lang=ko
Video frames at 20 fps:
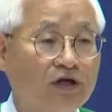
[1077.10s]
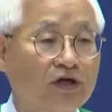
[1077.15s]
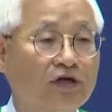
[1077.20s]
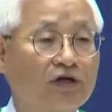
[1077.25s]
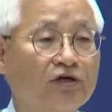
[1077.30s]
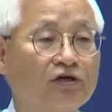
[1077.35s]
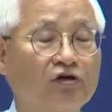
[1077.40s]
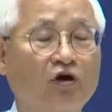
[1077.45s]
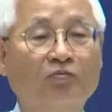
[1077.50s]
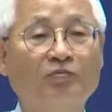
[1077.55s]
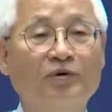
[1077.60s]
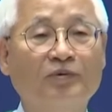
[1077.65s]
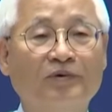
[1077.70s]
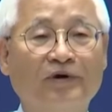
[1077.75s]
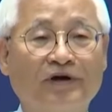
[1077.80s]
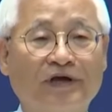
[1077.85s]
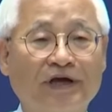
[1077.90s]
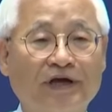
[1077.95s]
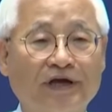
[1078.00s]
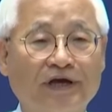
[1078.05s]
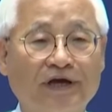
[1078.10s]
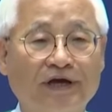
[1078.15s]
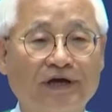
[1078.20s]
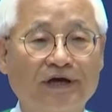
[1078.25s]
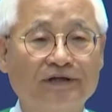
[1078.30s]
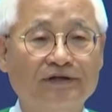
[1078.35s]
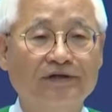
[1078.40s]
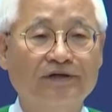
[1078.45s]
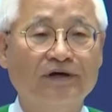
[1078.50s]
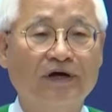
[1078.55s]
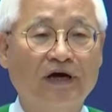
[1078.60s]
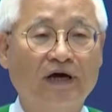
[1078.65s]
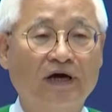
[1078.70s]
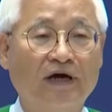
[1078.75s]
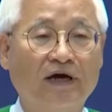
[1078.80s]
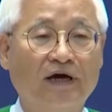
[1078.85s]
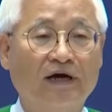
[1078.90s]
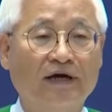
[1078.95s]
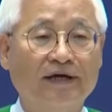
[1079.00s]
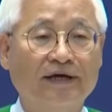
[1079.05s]
그 경비병에게
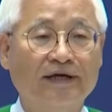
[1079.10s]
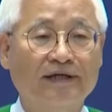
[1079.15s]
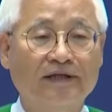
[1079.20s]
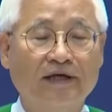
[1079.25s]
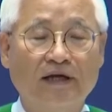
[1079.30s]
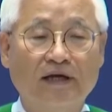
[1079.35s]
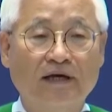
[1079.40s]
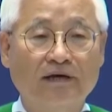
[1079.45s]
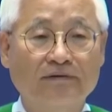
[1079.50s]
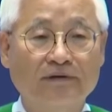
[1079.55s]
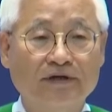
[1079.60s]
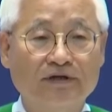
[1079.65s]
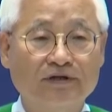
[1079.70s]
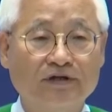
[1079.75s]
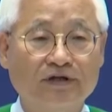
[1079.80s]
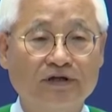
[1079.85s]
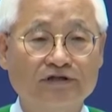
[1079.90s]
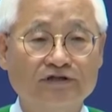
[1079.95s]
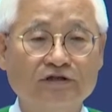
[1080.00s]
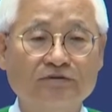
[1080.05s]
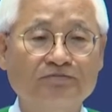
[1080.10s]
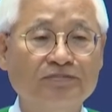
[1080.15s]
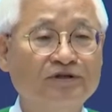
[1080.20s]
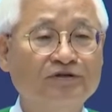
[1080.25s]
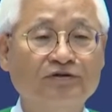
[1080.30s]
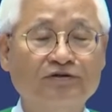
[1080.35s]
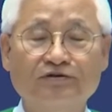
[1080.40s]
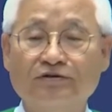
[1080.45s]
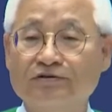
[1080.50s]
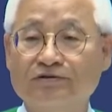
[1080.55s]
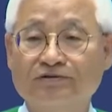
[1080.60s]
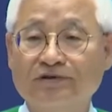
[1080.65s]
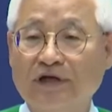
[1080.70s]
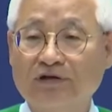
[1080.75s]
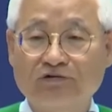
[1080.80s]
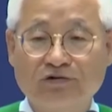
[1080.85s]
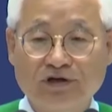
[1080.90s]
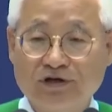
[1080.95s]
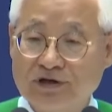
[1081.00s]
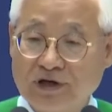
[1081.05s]
들어가게 해달라고 그랬더니 지금 비서들도
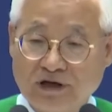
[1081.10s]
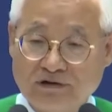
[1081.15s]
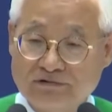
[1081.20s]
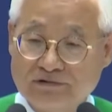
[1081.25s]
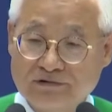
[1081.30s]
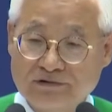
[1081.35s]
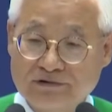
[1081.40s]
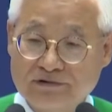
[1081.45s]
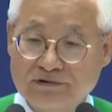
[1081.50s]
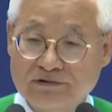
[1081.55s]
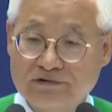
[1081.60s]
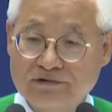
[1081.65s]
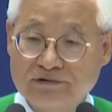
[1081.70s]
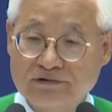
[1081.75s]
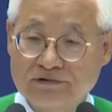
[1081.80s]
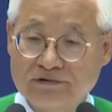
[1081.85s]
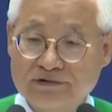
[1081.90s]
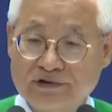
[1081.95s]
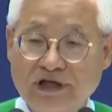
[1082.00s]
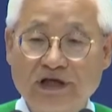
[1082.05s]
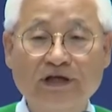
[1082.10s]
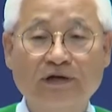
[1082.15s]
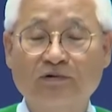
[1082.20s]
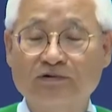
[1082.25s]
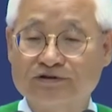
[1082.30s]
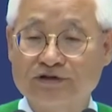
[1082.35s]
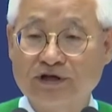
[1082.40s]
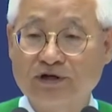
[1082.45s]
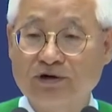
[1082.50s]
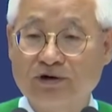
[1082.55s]
다 퇴근하고 내일